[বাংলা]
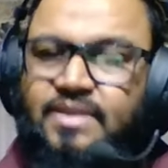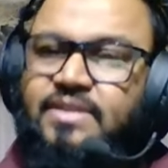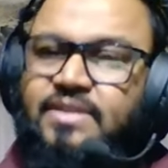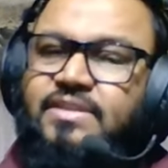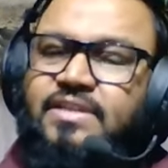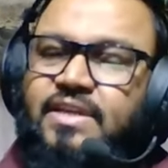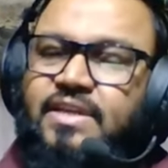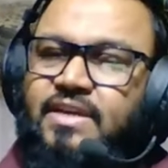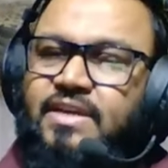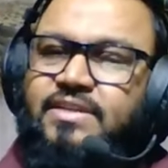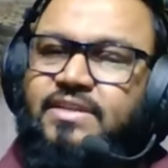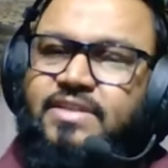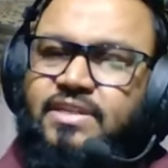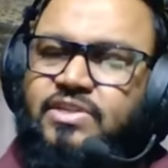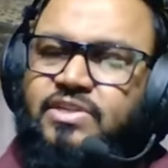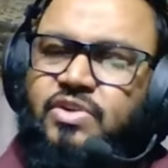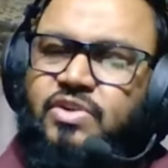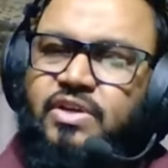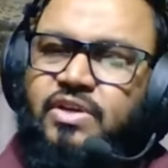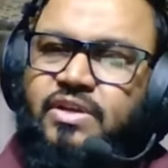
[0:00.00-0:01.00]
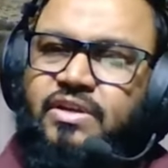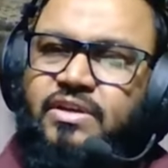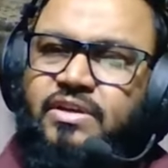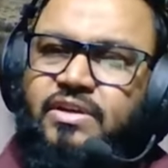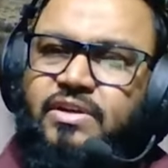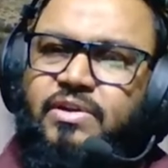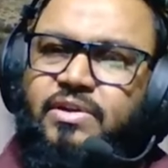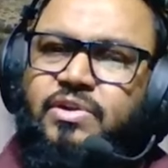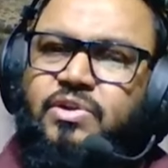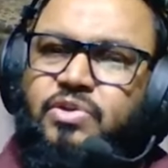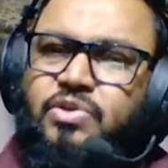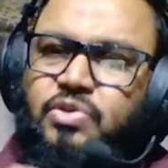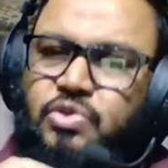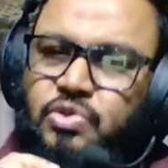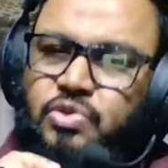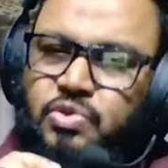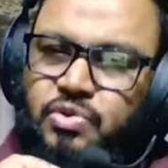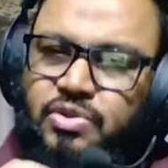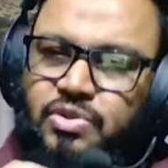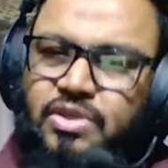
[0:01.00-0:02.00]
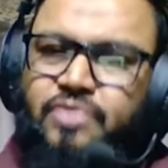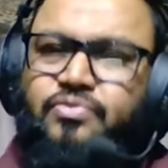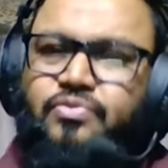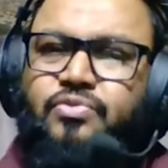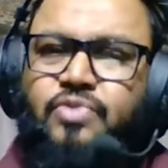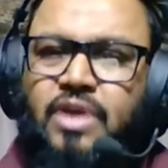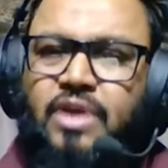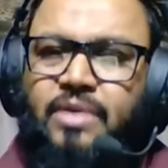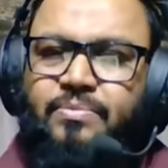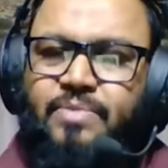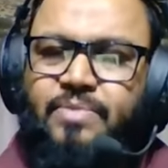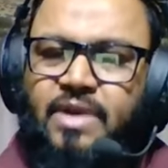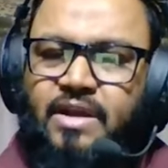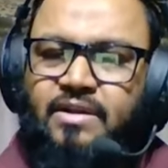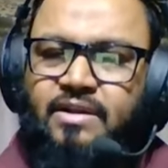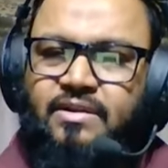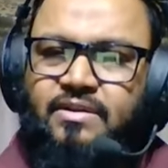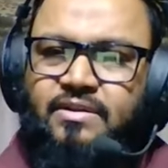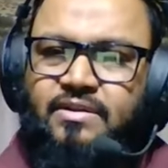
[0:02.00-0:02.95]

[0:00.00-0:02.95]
সে গান শেষ হয় যদি ফুরায় প্রাণ